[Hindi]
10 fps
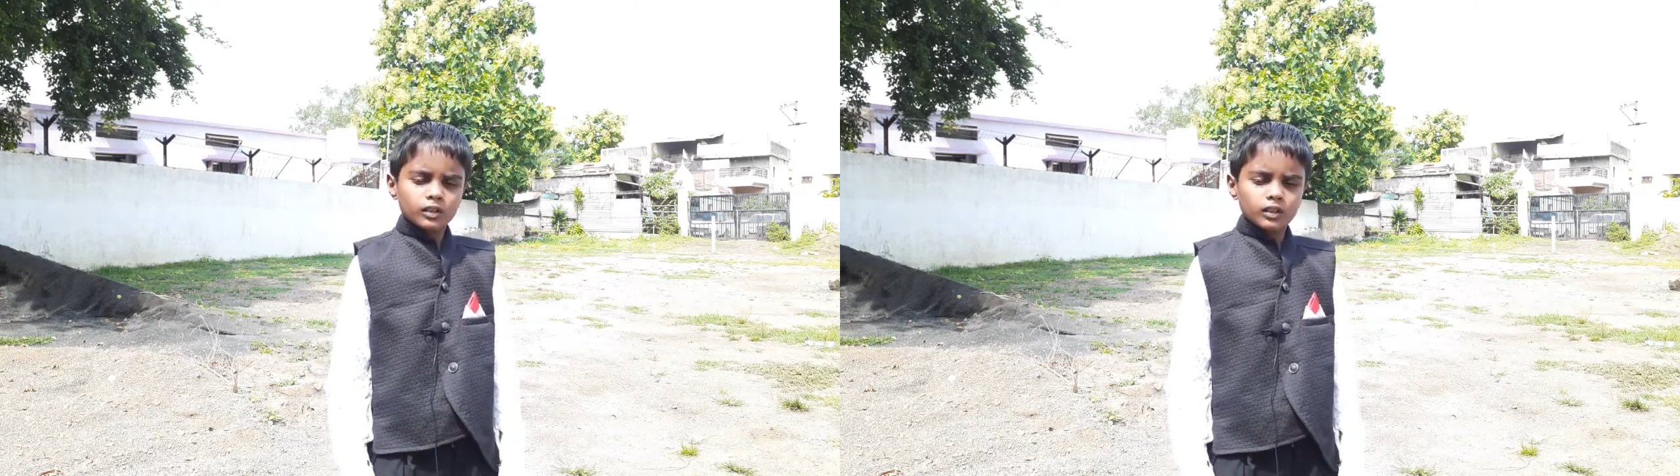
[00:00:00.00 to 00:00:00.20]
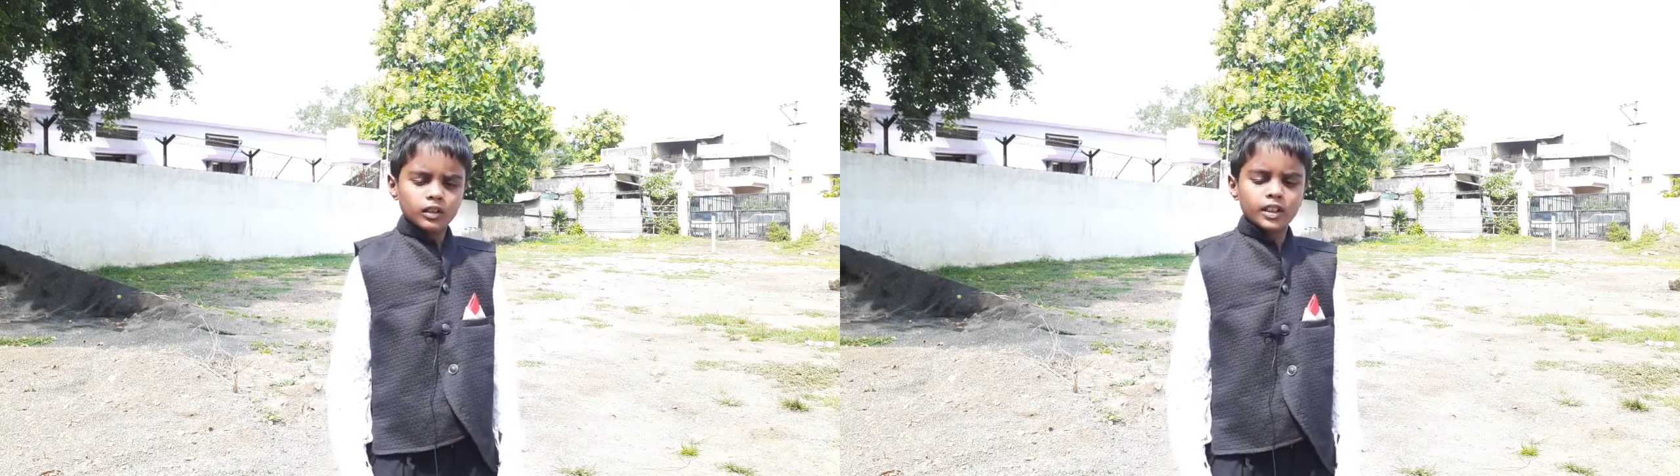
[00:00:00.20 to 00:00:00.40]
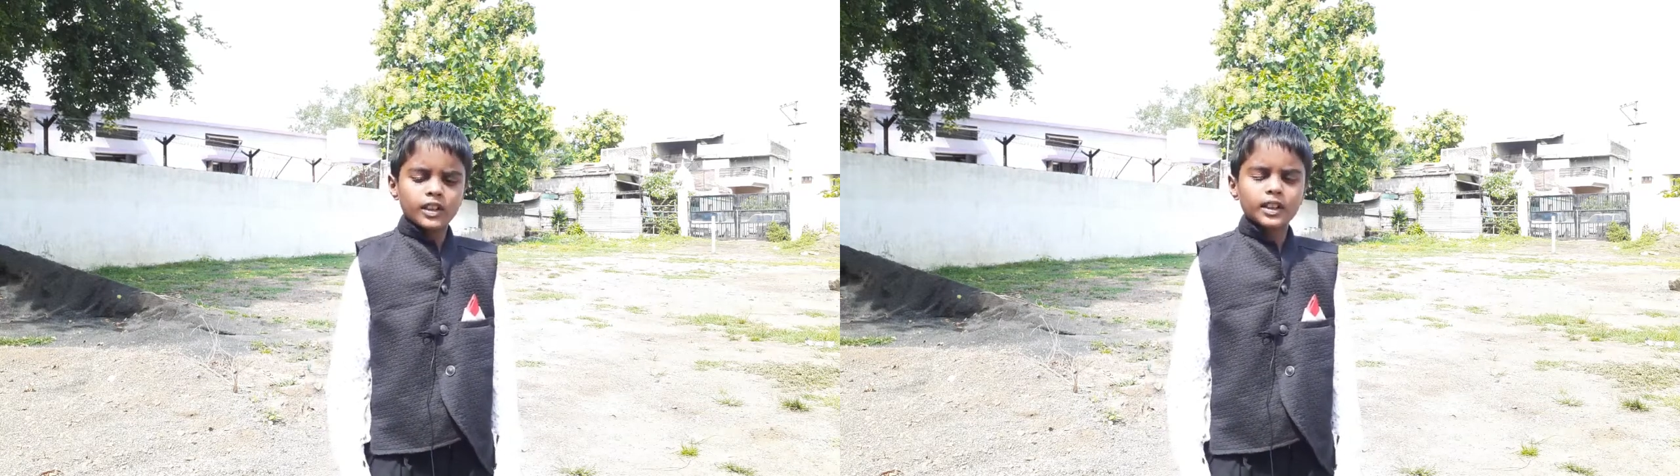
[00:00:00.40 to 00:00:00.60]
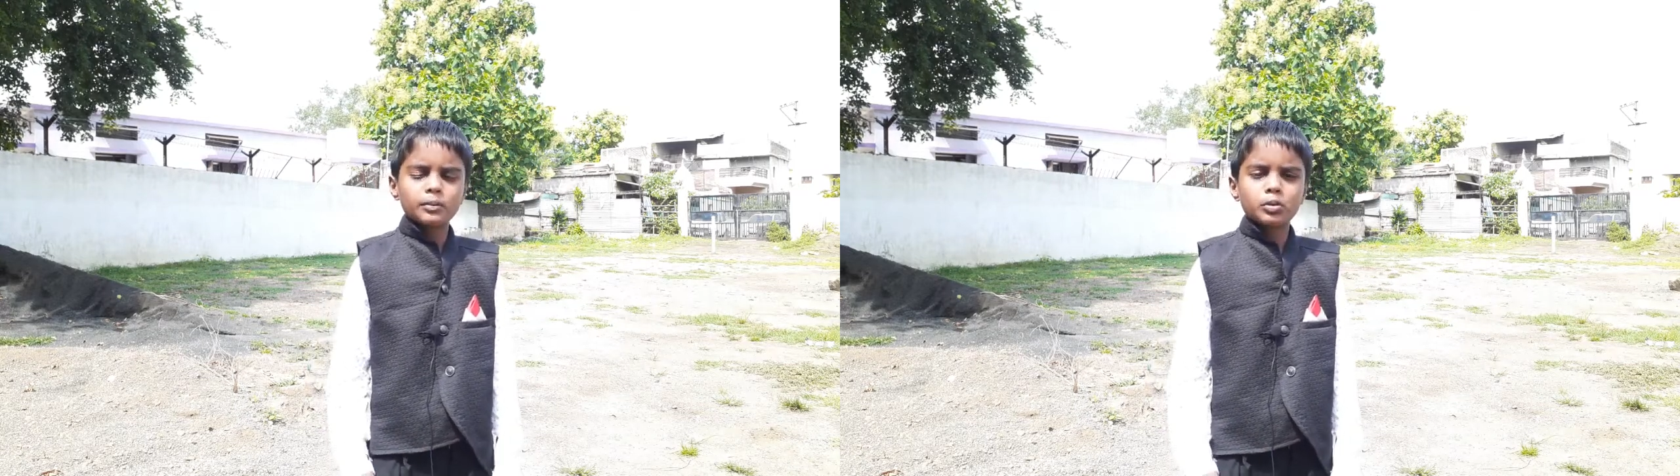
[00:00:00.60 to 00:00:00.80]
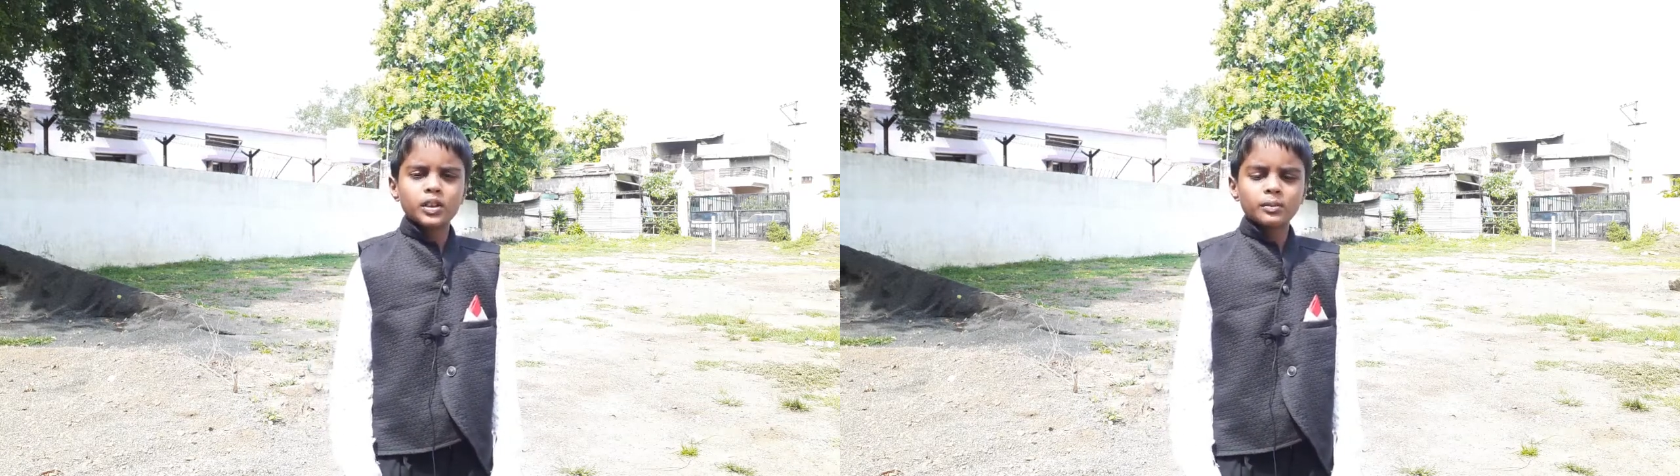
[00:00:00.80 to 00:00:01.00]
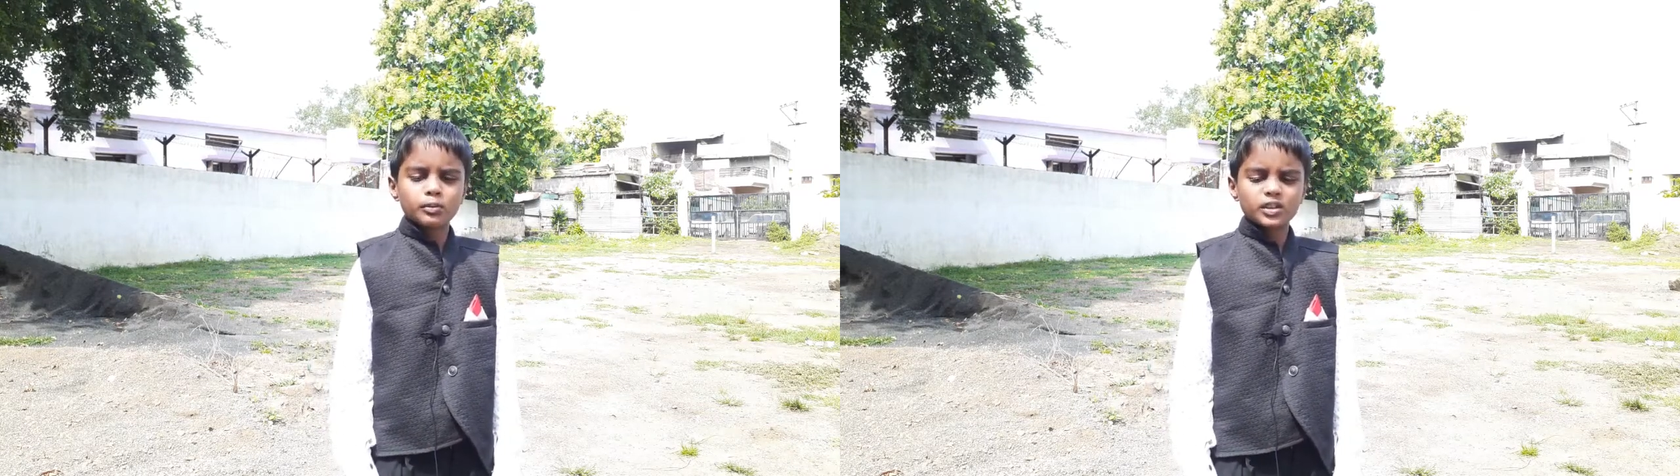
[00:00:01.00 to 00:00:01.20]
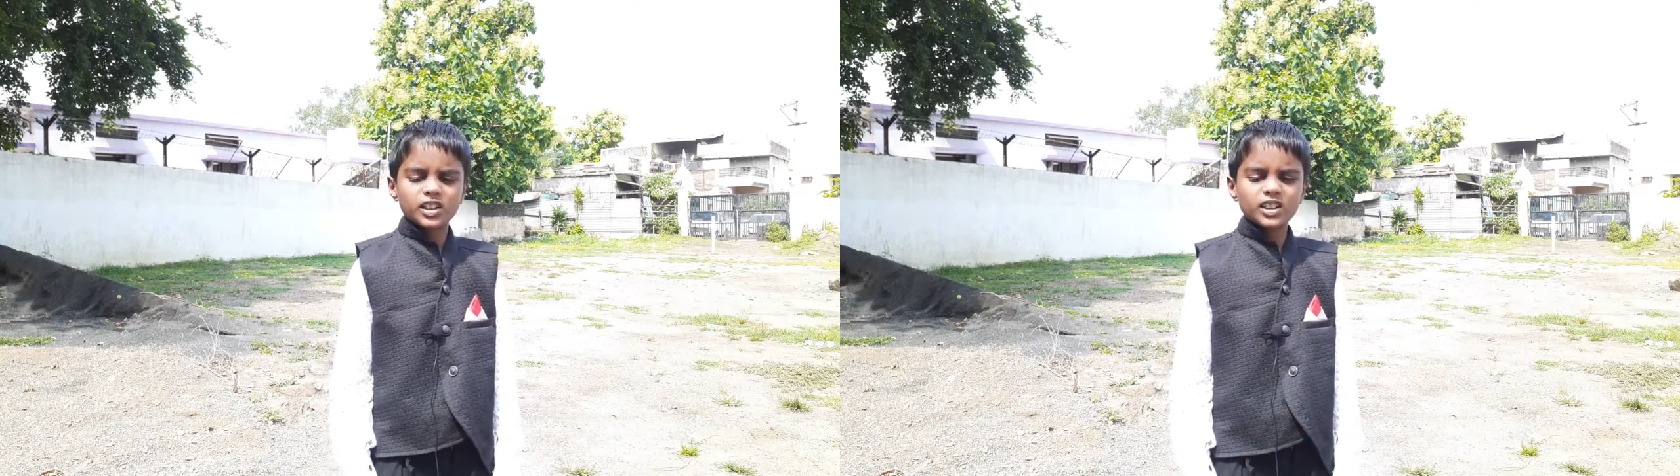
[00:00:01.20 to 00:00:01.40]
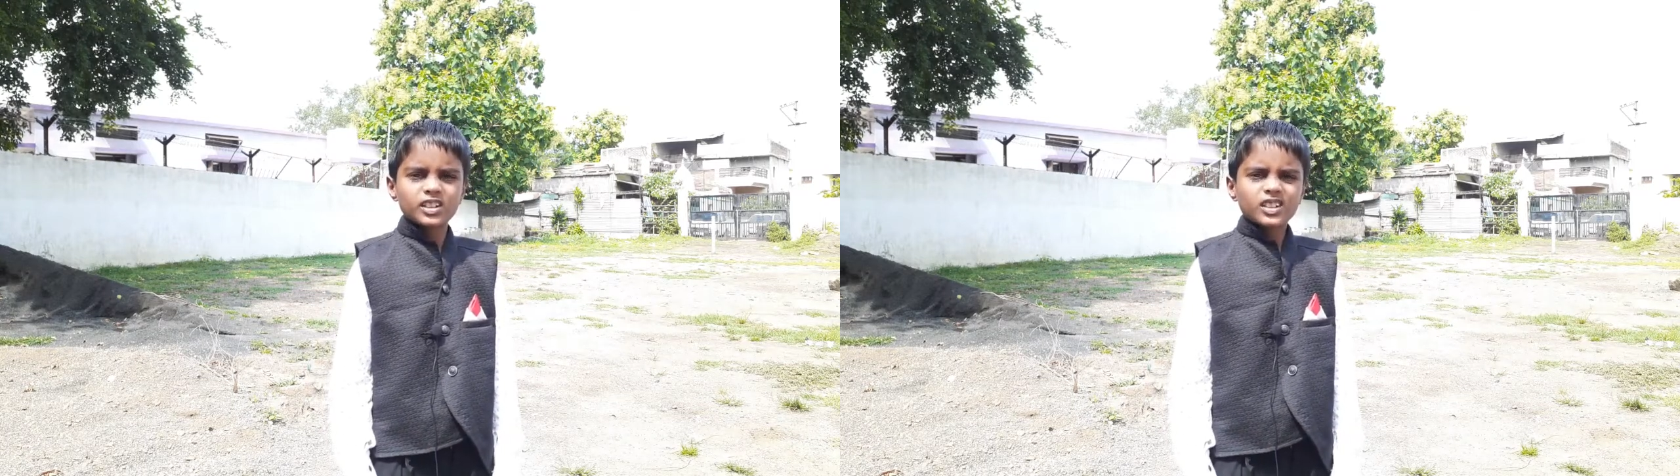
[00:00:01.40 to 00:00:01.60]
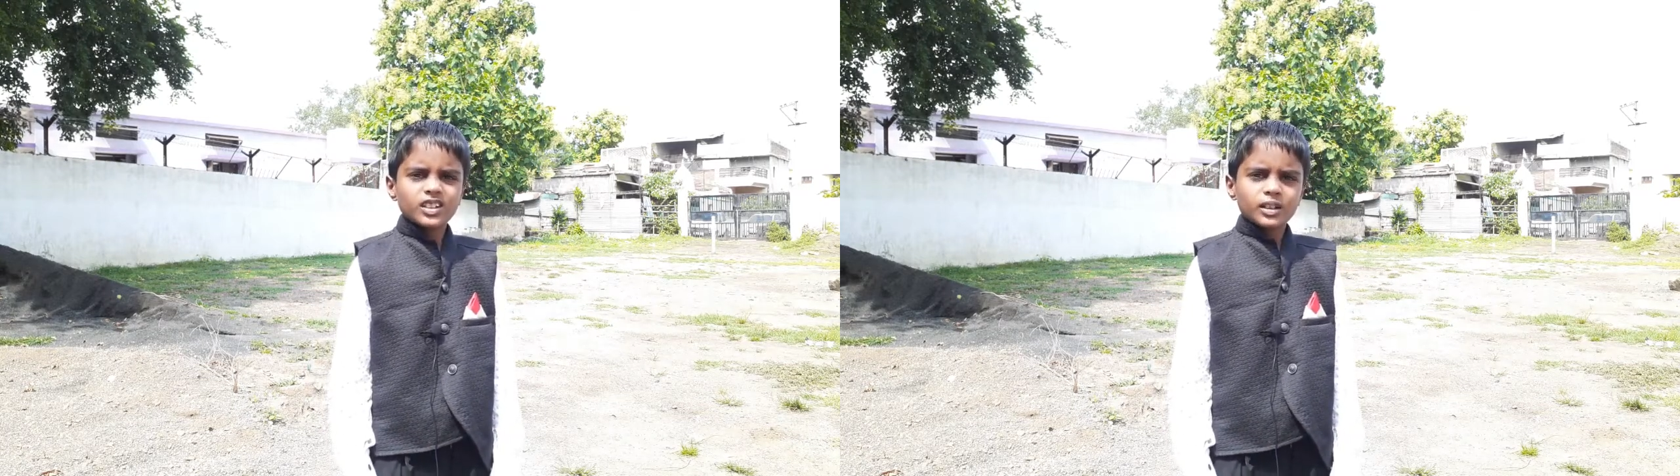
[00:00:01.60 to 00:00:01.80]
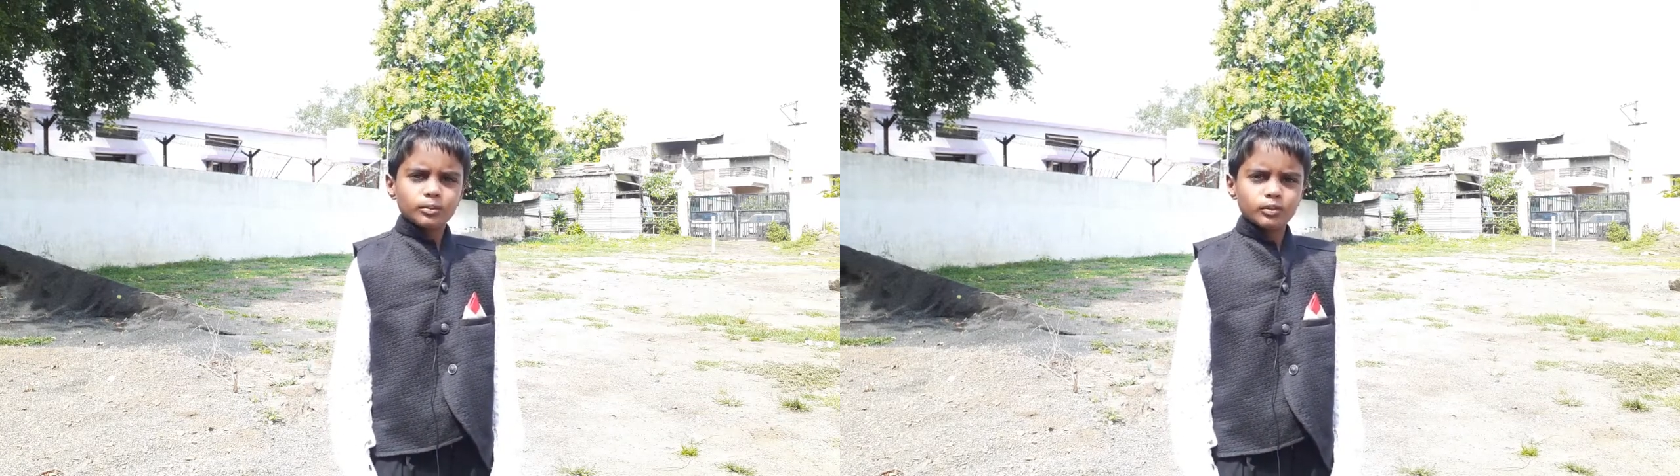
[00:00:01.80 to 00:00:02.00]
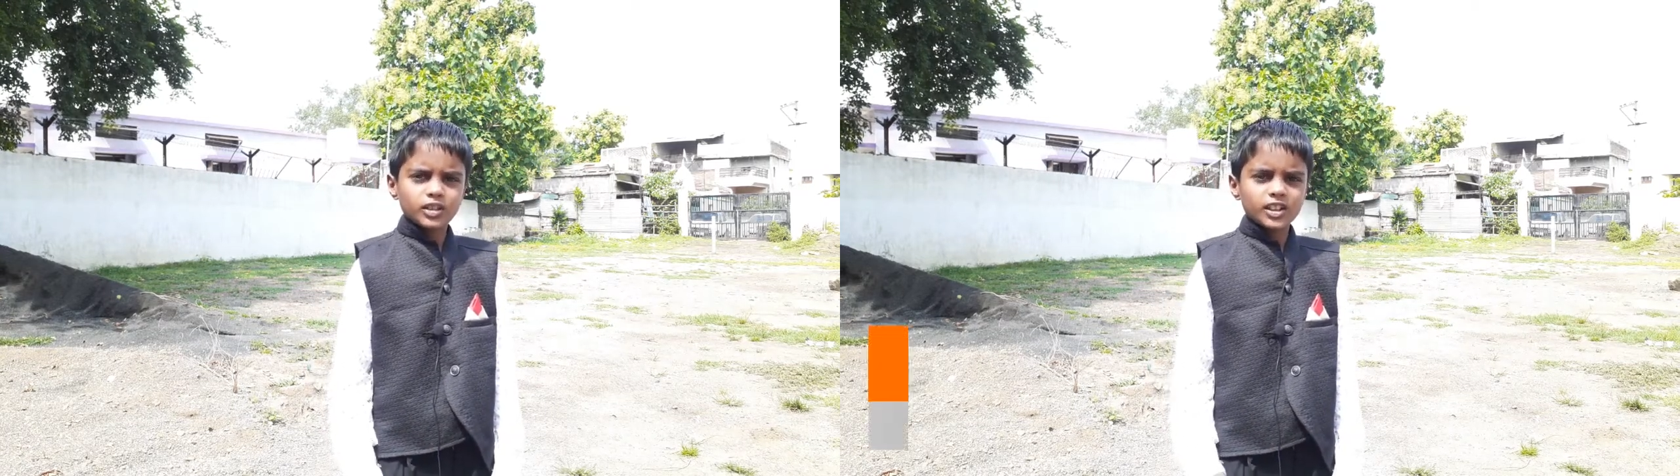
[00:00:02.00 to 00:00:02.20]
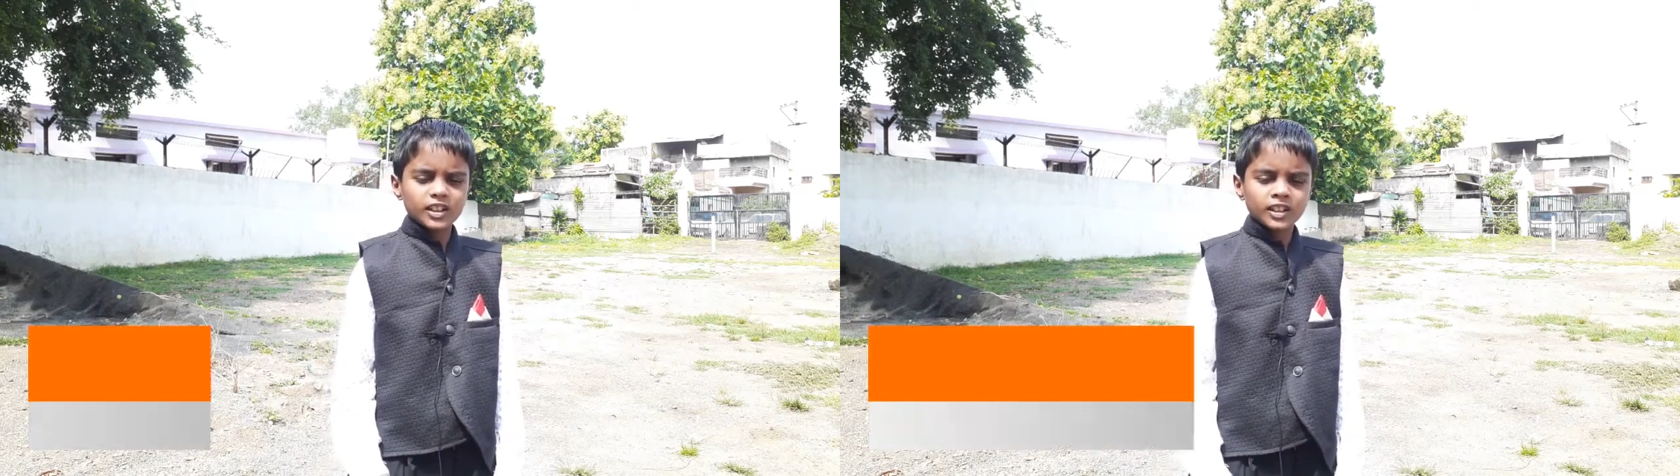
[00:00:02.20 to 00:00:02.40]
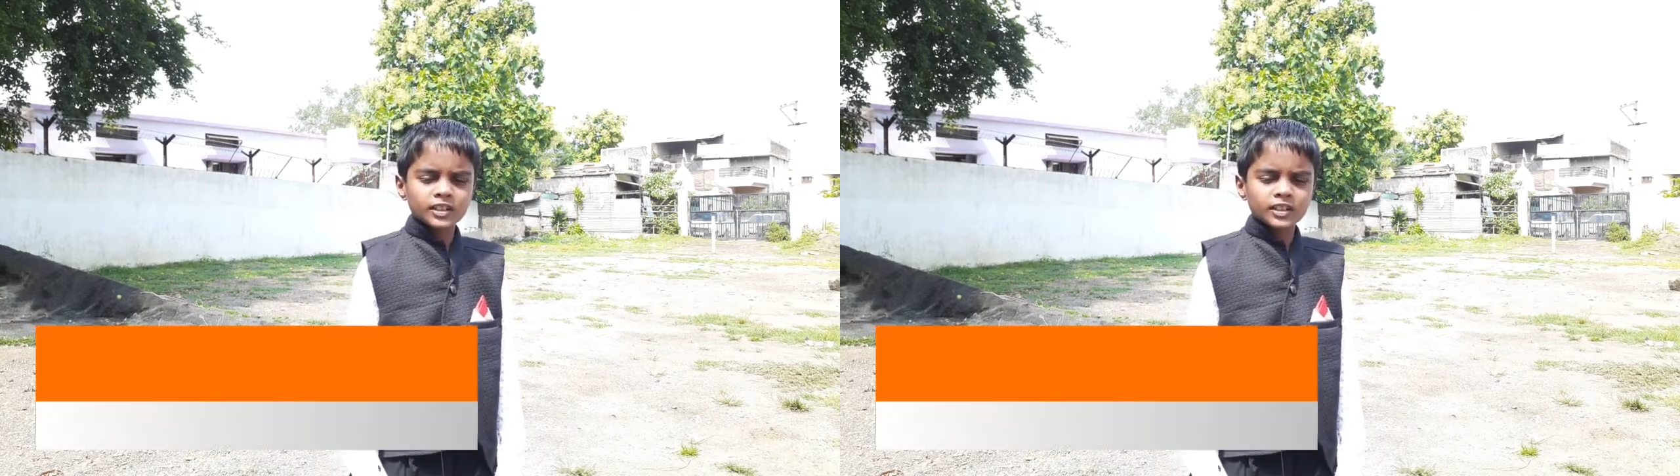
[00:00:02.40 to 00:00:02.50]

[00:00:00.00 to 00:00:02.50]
रिंकी बोली मुझे मुझे नहीं